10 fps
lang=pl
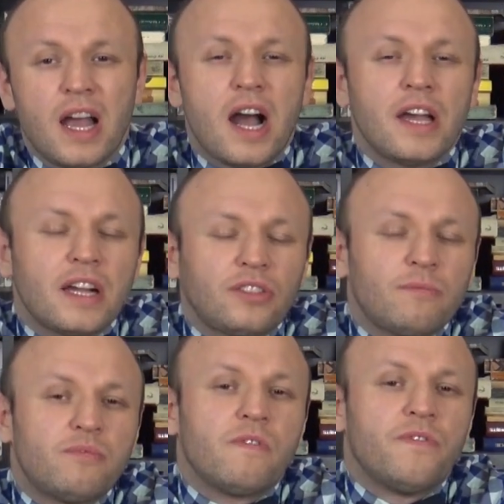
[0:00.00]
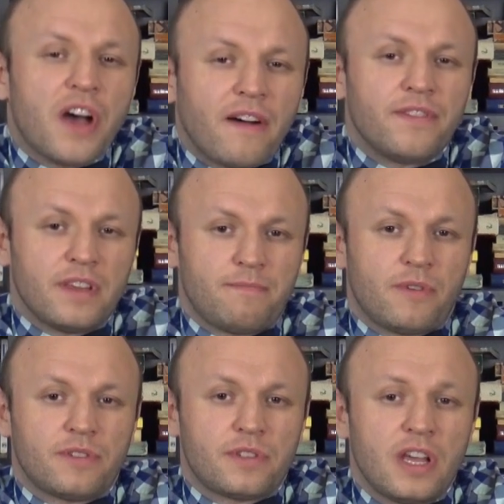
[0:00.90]
A jak to było w dawnej
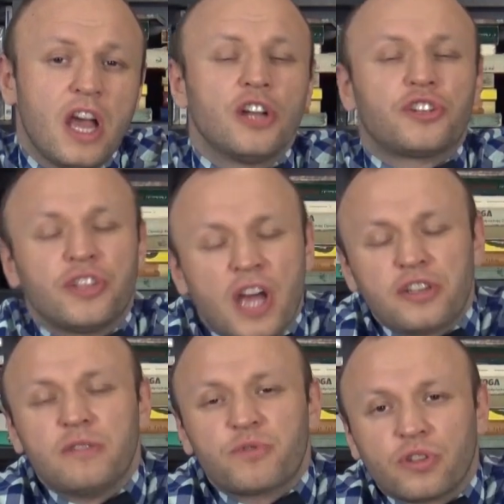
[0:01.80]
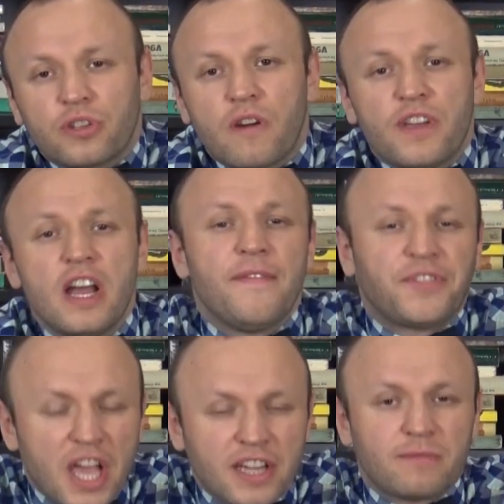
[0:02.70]
Polsce? Czy nasi przodkowie
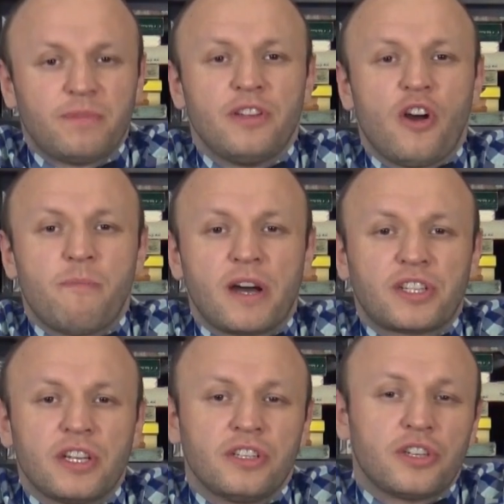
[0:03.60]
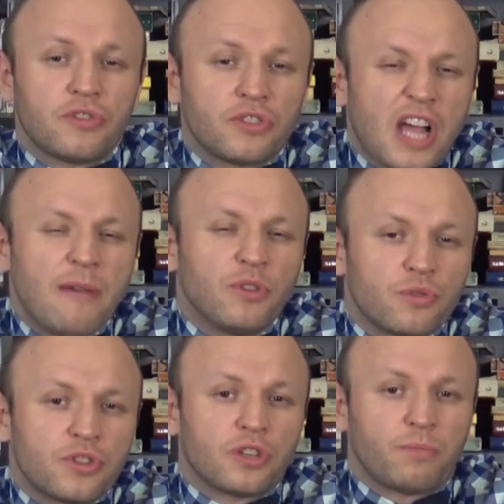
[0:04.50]
też byli obarczeni dziesiątkami
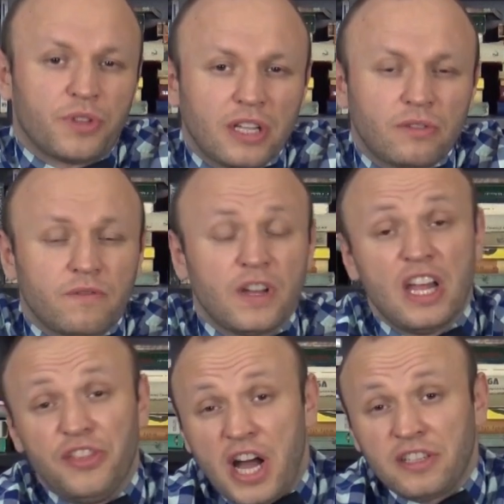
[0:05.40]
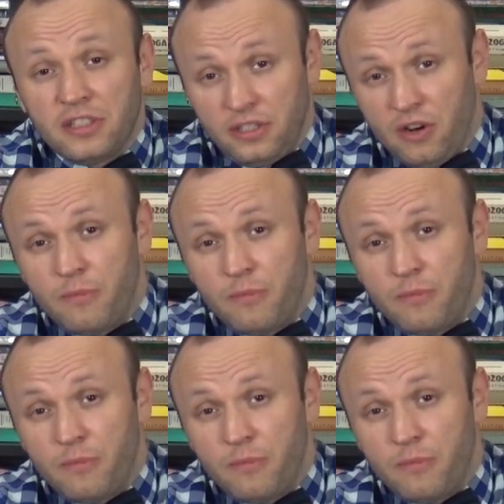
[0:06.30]
różnych podatków, danin i